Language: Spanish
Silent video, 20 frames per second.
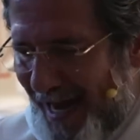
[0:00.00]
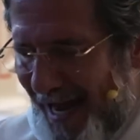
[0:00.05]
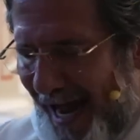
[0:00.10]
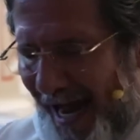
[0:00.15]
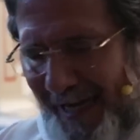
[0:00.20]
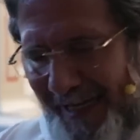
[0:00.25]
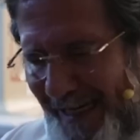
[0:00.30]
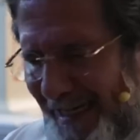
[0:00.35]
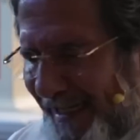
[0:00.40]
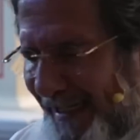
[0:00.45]

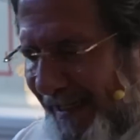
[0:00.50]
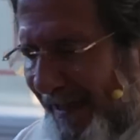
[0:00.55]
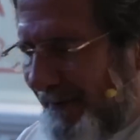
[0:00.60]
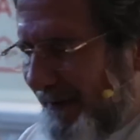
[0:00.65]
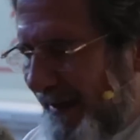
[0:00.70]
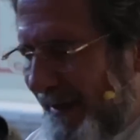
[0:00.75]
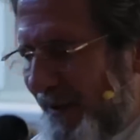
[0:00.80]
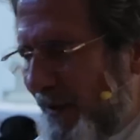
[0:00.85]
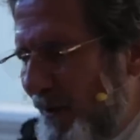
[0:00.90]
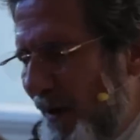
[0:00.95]
ha
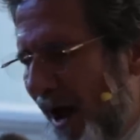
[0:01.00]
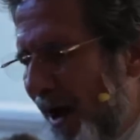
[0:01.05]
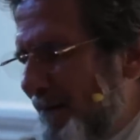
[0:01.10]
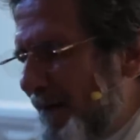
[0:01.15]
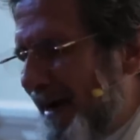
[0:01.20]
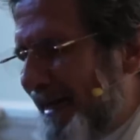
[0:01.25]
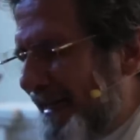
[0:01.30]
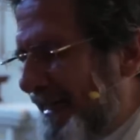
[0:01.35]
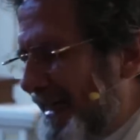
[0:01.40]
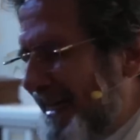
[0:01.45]
recibido a
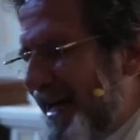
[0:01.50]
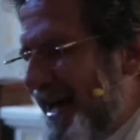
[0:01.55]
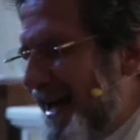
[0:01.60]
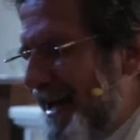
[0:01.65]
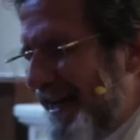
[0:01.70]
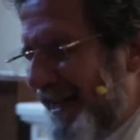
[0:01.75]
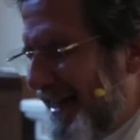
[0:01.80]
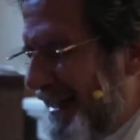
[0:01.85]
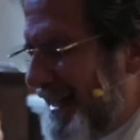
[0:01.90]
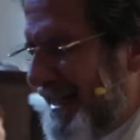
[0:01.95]

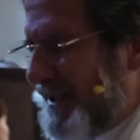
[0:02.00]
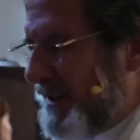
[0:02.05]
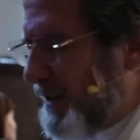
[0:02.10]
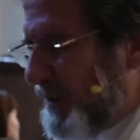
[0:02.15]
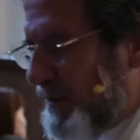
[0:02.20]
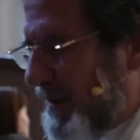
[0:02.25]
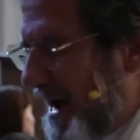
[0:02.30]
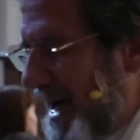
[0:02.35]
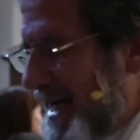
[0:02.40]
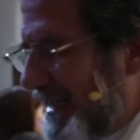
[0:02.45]
María en
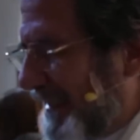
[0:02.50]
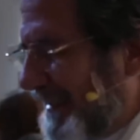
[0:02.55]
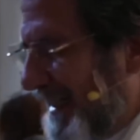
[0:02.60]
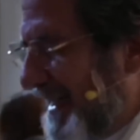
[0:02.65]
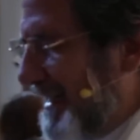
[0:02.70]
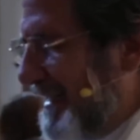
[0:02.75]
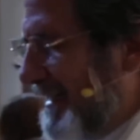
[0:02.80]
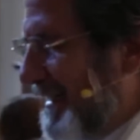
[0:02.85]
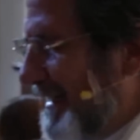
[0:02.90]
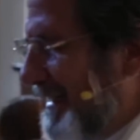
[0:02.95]
su
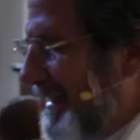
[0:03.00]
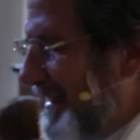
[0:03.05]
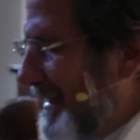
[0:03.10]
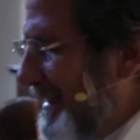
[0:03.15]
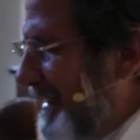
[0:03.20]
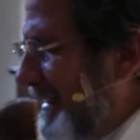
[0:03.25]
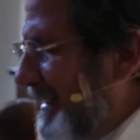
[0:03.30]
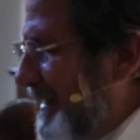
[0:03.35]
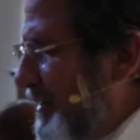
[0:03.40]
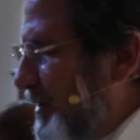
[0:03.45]
casa.
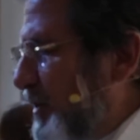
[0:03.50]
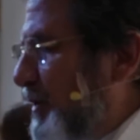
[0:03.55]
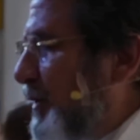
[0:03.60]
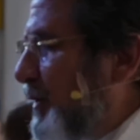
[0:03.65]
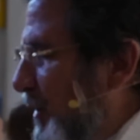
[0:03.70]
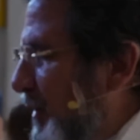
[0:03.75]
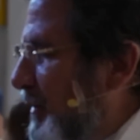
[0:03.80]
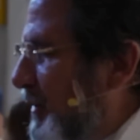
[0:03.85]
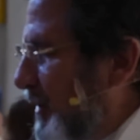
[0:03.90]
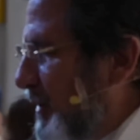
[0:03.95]

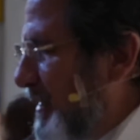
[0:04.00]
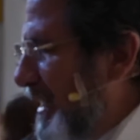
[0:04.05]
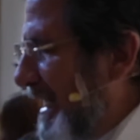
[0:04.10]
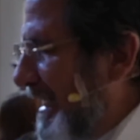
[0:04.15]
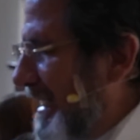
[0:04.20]
Nosotros, la